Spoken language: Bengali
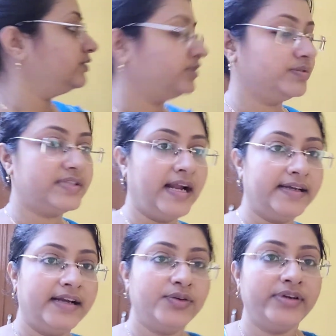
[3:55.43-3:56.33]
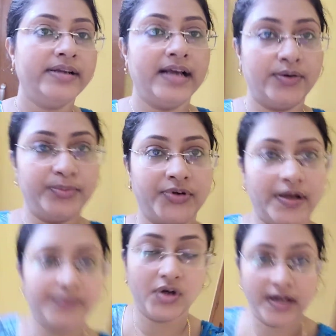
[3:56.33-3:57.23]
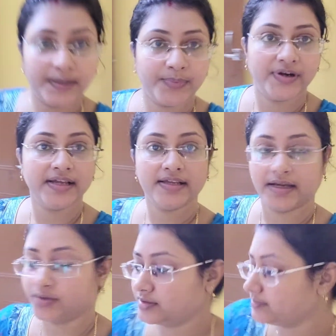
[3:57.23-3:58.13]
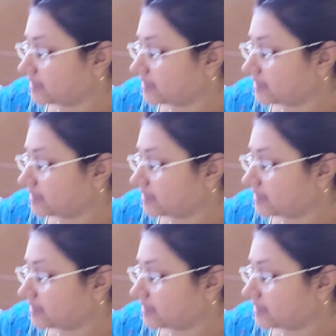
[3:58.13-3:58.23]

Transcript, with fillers: তো স্নান টান করে ঠাকুর প্রণাম করার পরে এখন